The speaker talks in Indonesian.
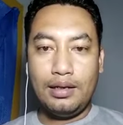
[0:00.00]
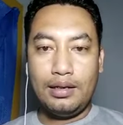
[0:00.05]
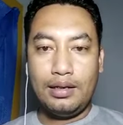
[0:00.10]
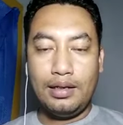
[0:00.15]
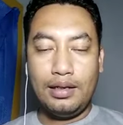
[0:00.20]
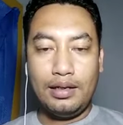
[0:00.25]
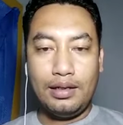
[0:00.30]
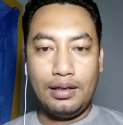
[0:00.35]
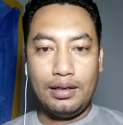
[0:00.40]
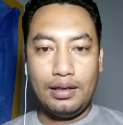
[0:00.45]

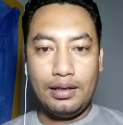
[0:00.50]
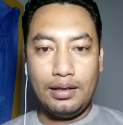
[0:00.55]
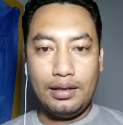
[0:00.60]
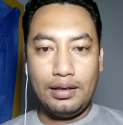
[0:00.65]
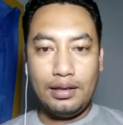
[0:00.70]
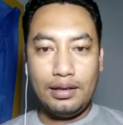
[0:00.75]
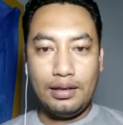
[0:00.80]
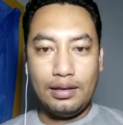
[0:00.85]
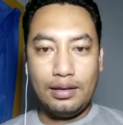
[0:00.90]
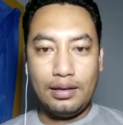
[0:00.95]
Di
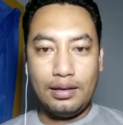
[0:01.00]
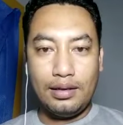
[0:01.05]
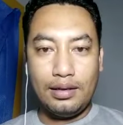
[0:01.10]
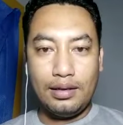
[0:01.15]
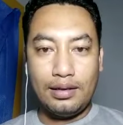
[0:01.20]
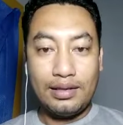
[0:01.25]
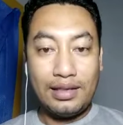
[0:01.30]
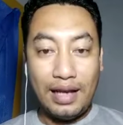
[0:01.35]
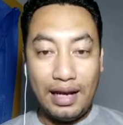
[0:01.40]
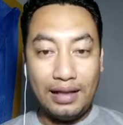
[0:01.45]

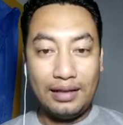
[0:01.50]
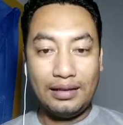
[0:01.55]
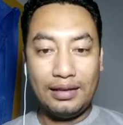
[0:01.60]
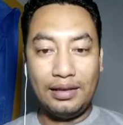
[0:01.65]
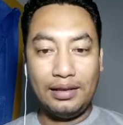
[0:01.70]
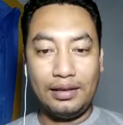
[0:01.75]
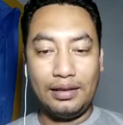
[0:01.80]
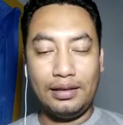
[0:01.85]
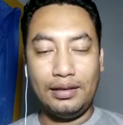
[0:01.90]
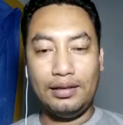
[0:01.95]
saat
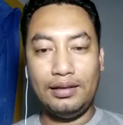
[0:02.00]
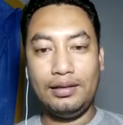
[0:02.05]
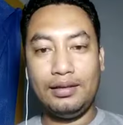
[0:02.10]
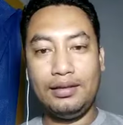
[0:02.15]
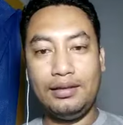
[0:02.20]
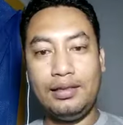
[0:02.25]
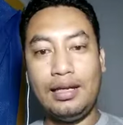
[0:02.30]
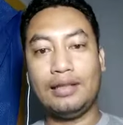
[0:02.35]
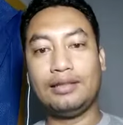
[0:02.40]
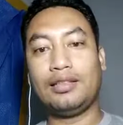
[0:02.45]
ini
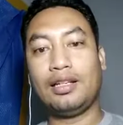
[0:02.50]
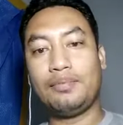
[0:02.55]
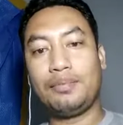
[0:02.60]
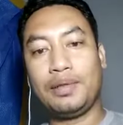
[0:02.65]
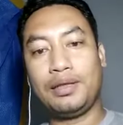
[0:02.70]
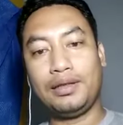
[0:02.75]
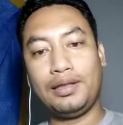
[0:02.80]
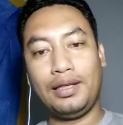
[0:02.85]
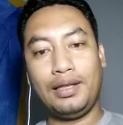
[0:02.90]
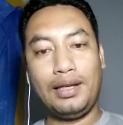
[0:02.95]
yang
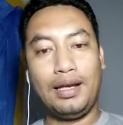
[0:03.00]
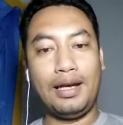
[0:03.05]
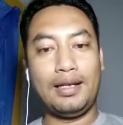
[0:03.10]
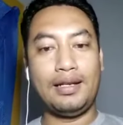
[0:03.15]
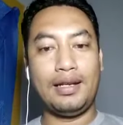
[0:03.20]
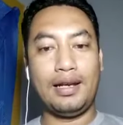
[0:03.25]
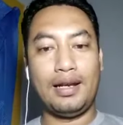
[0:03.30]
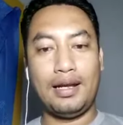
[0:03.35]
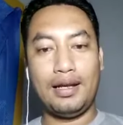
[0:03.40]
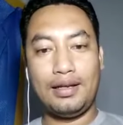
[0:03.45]
terpenting
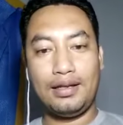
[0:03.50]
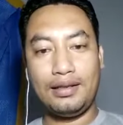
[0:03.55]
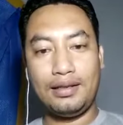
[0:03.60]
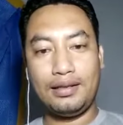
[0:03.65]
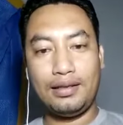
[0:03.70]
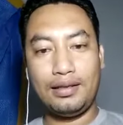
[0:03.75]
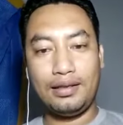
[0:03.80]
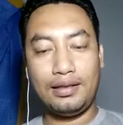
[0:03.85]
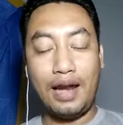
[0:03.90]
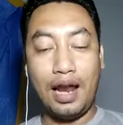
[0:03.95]
adalah
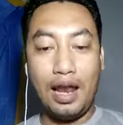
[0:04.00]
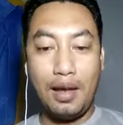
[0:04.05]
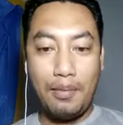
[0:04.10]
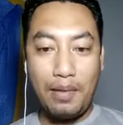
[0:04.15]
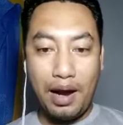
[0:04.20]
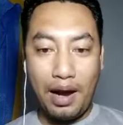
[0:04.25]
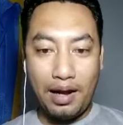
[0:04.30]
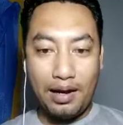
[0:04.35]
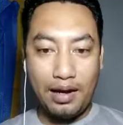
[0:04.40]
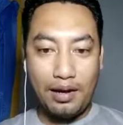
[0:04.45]
dalam
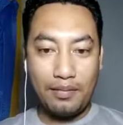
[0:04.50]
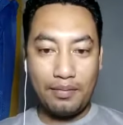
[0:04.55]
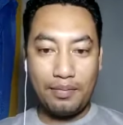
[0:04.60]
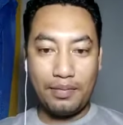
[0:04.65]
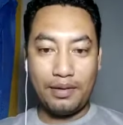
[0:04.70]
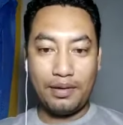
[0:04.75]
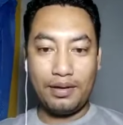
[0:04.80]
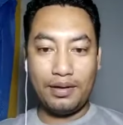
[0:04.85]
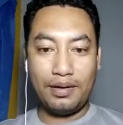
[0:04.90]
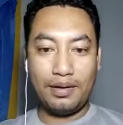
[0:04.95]

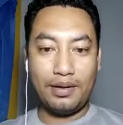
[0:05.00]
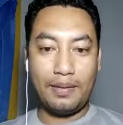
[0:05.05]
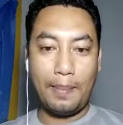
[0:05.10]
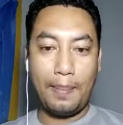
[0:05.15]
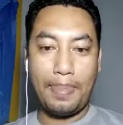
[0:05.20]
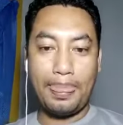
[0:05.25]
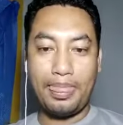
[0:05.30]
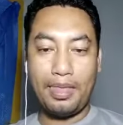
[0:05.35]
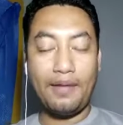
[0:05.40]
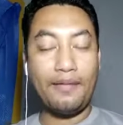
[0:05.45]
menghadapi
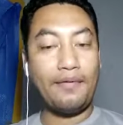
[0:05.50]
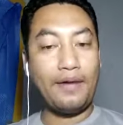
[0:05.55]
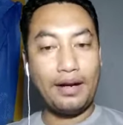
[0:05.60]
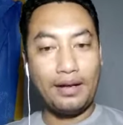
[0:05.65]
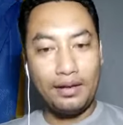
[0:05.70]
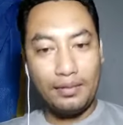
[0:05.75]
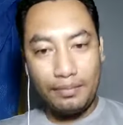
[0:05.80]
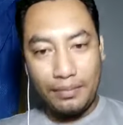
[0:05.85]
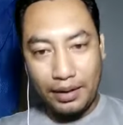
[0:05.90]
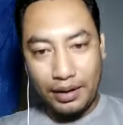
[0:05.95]

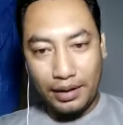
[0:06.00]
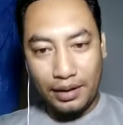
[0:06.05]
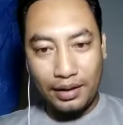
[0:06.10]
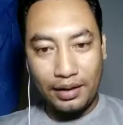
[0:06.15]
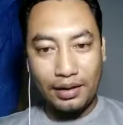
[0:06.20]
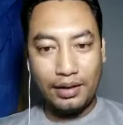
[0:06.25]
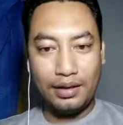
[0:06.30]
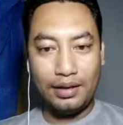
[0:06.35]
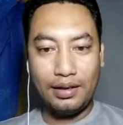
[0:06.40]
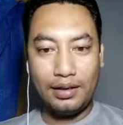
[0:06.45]
pandemik
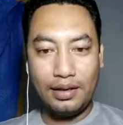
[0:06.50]
ini